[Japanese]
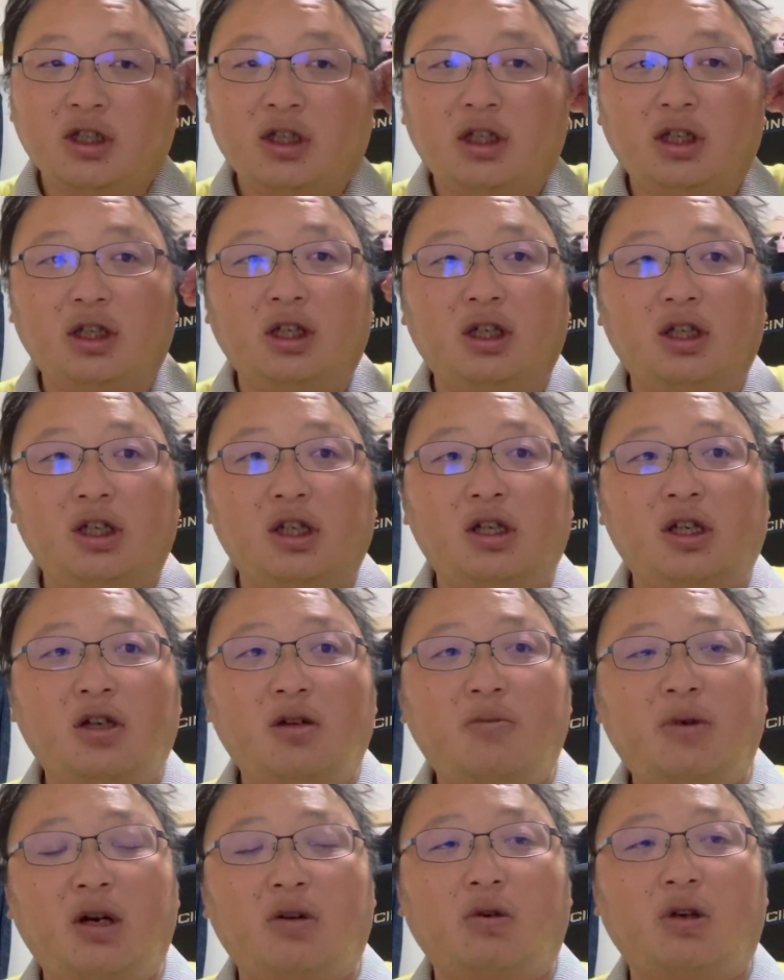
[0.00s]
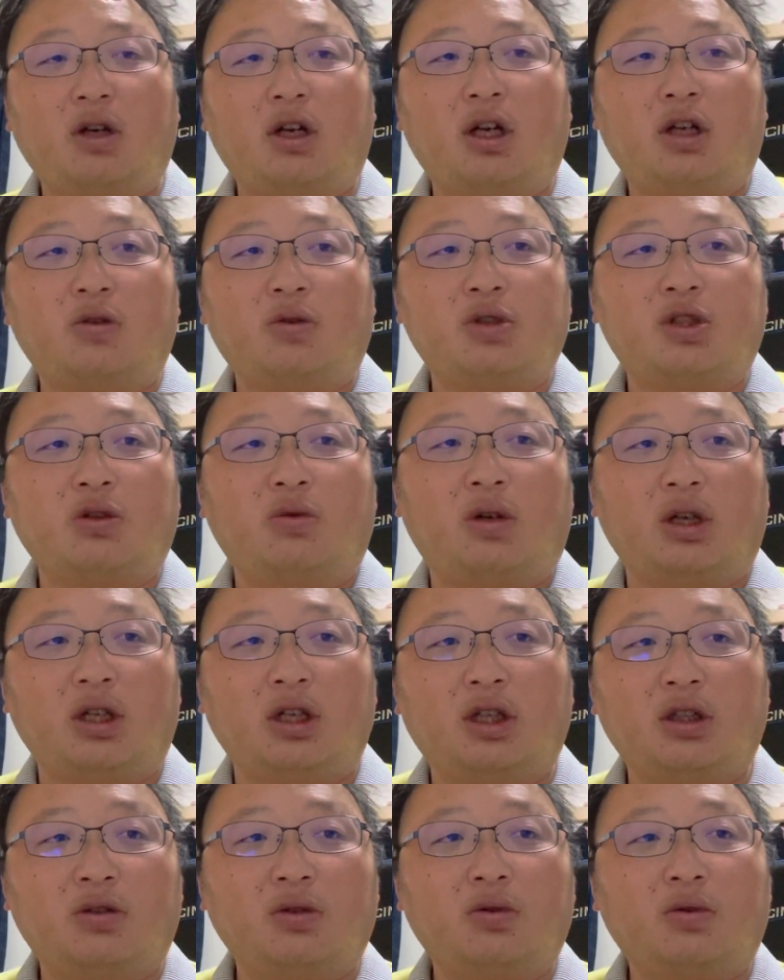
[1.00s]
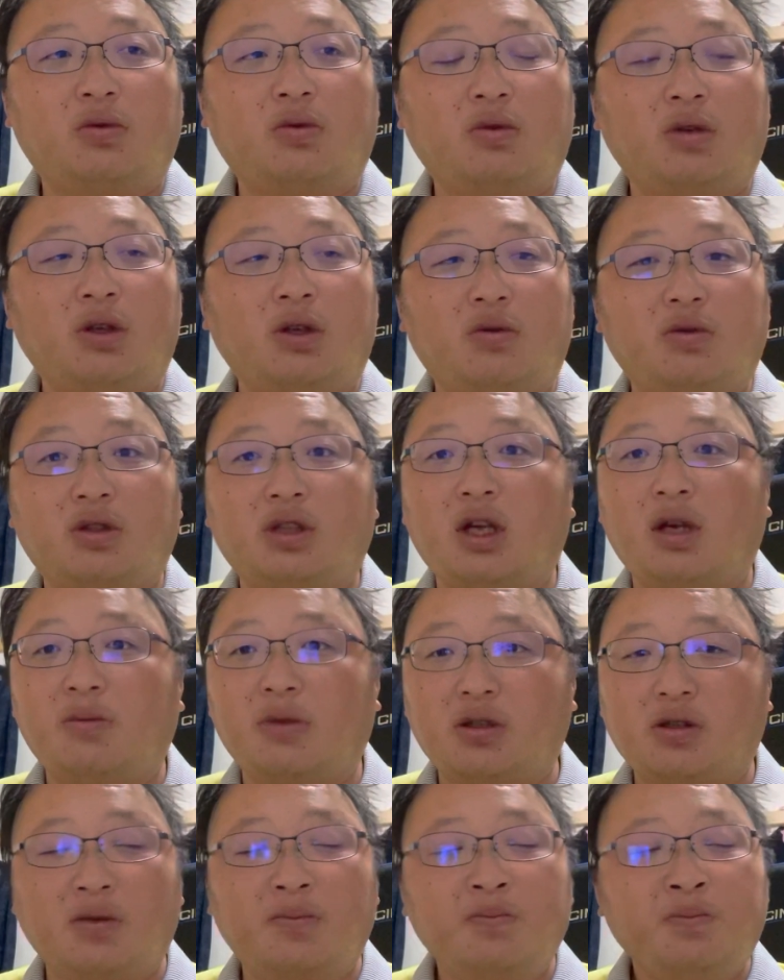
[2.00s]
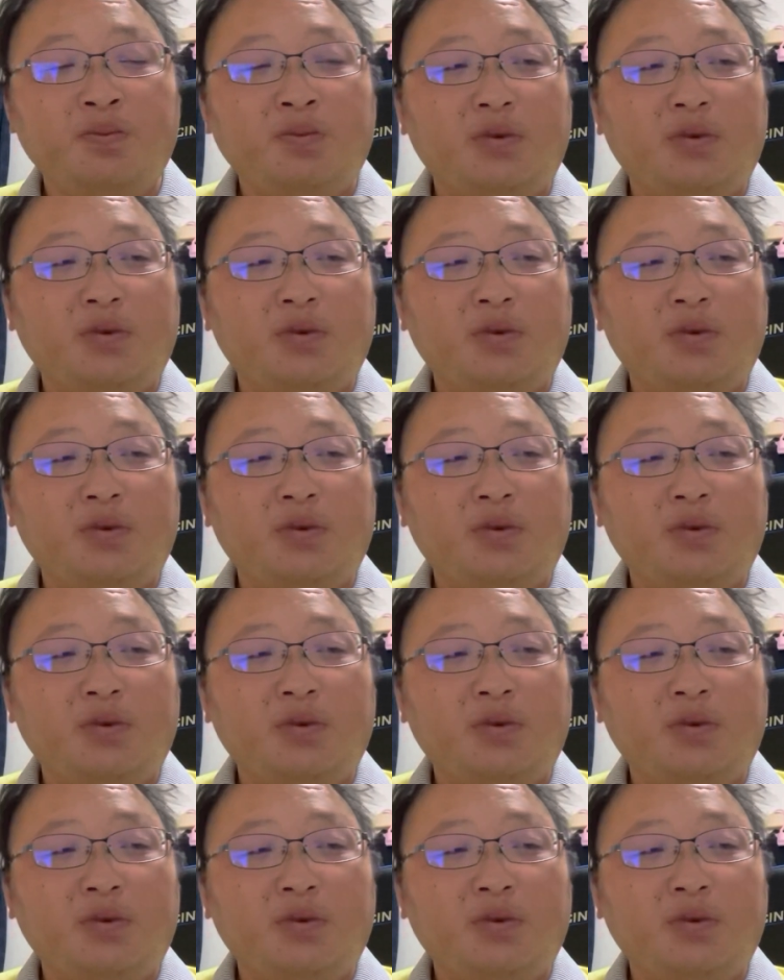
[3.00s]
えー、まあこれからどうしようかなというところでございます。